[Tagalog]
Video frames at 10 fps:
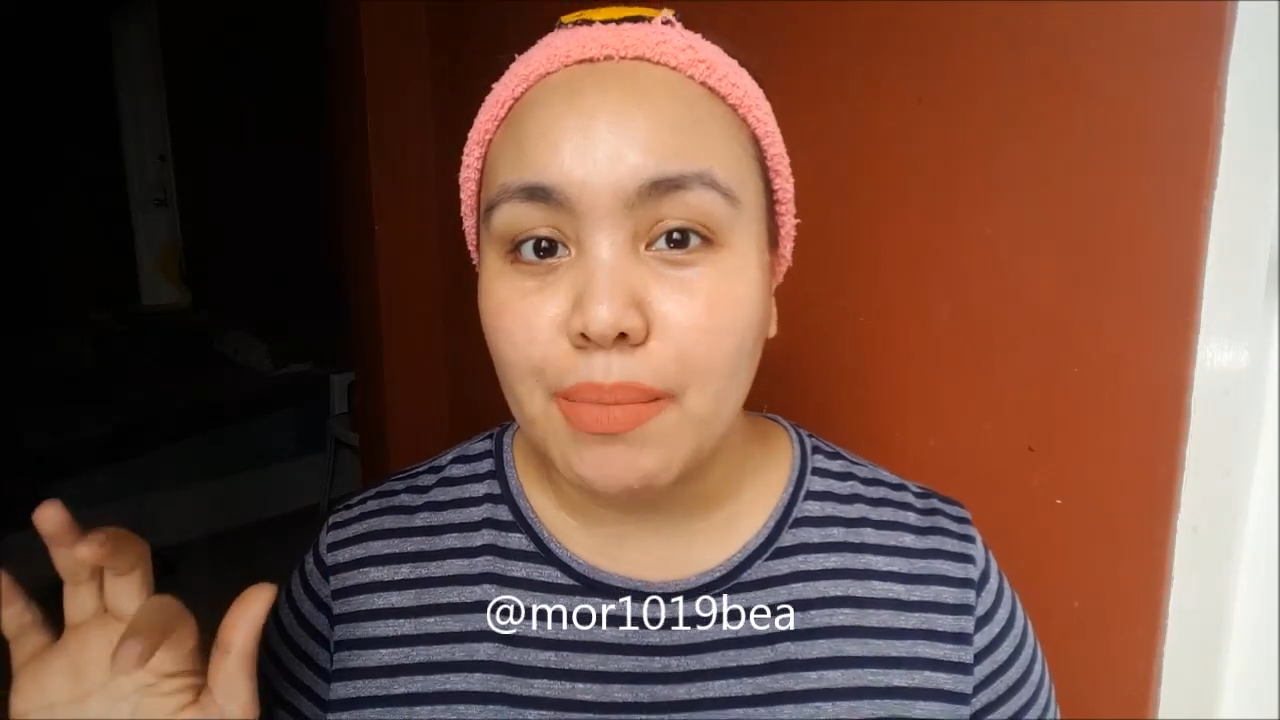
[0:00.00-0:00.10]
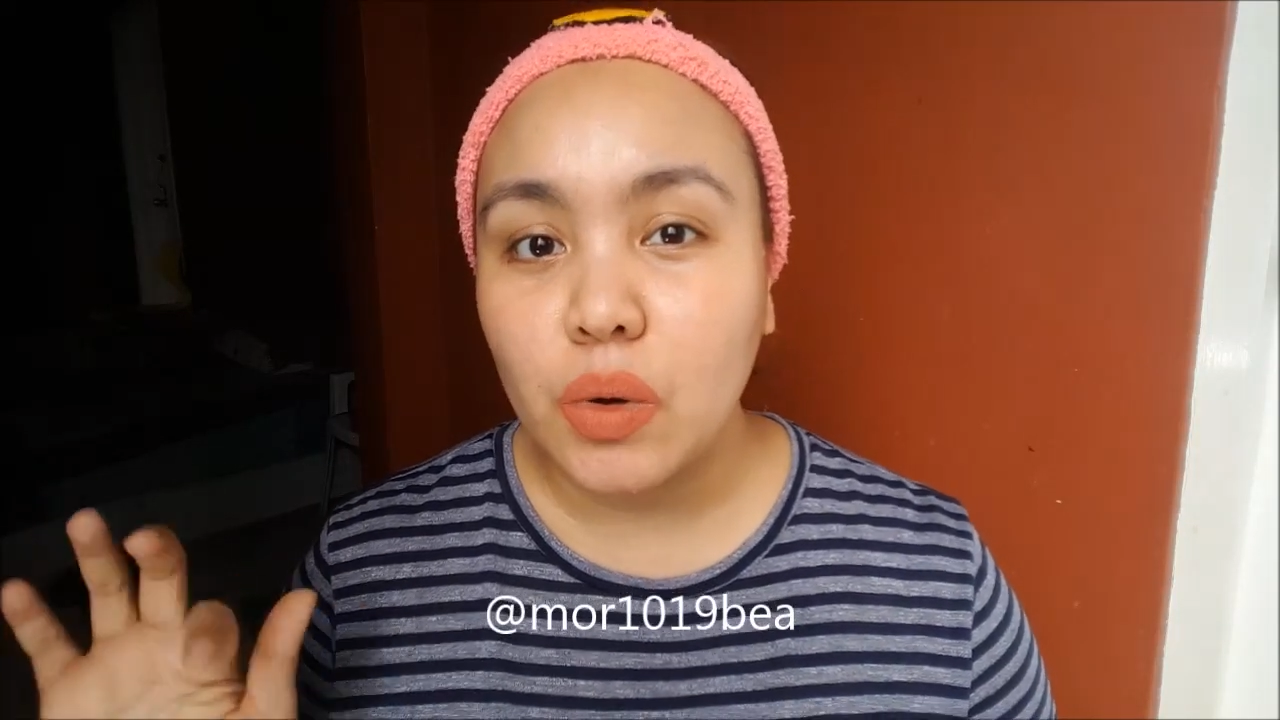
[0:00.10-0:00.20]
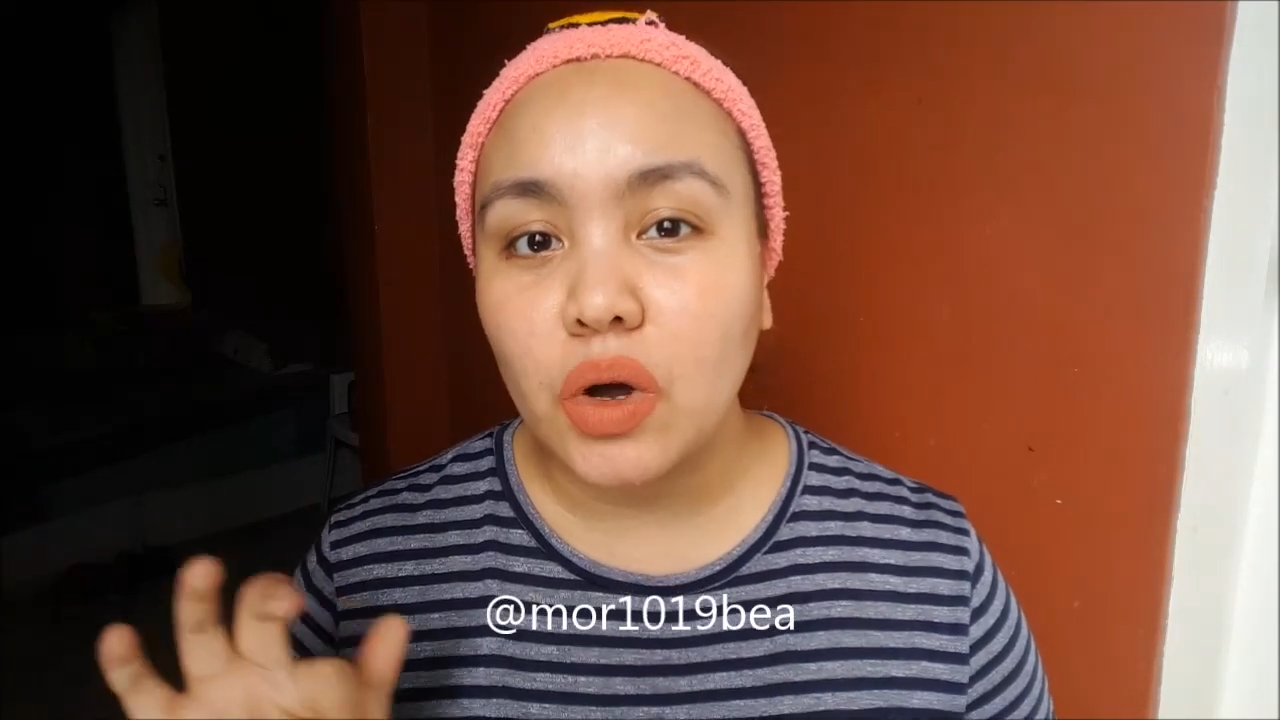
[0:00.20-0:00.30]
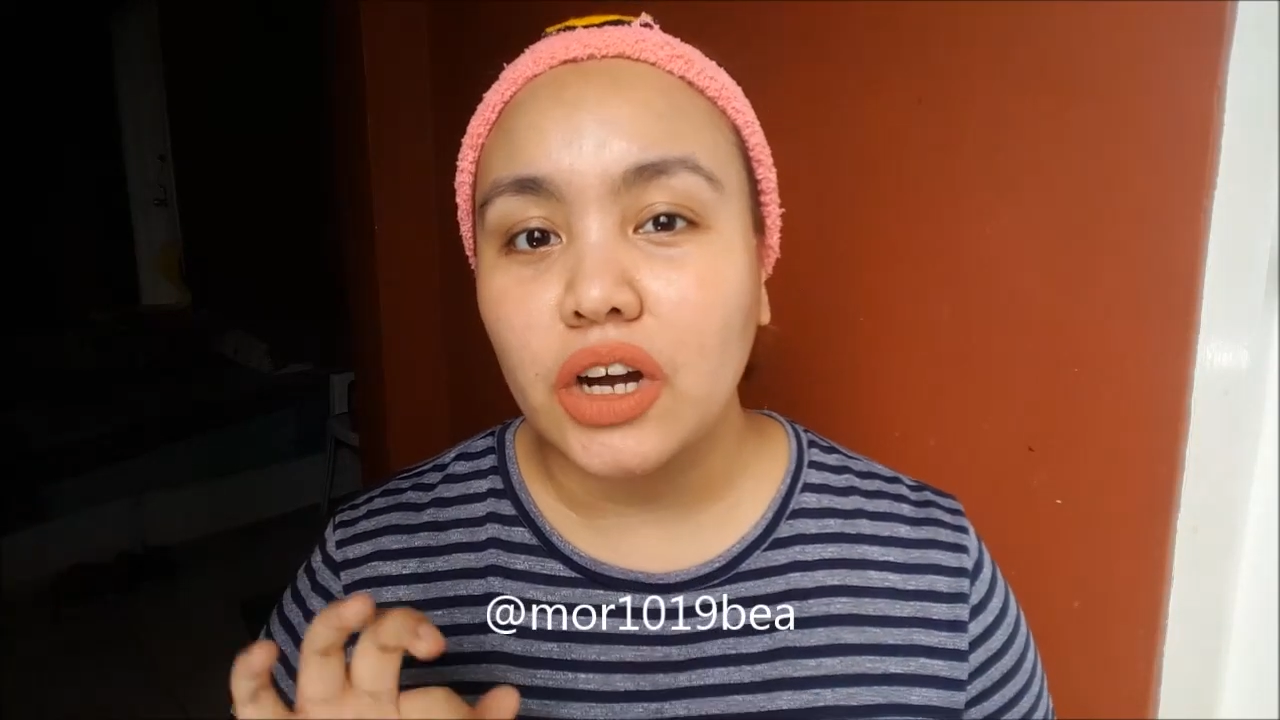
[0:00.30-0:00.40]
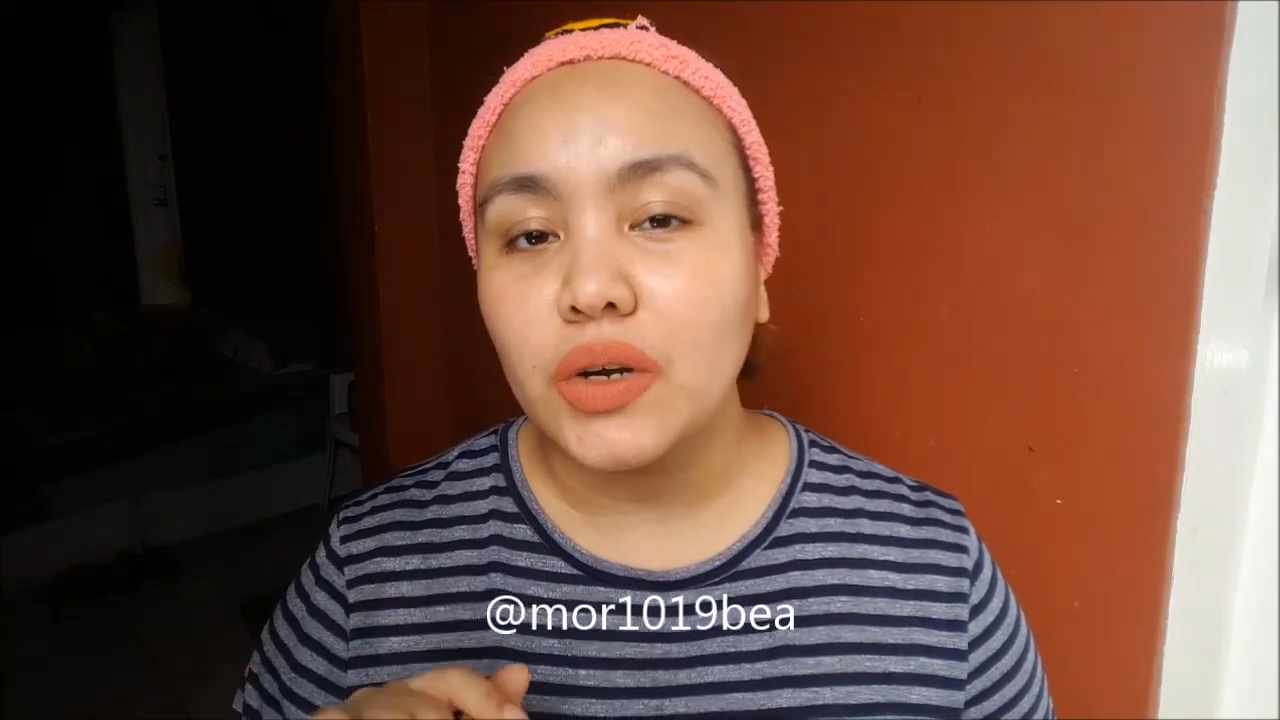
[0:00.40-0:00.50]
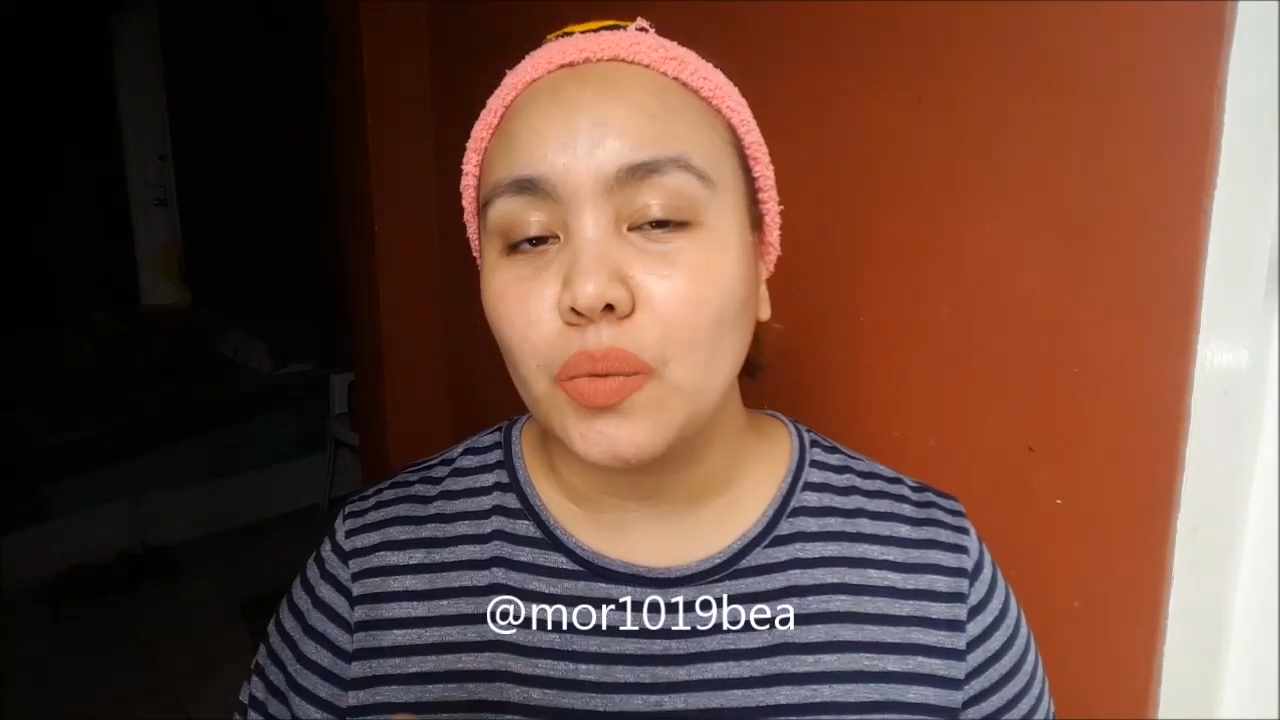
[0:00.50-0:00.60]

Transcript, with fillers: MOR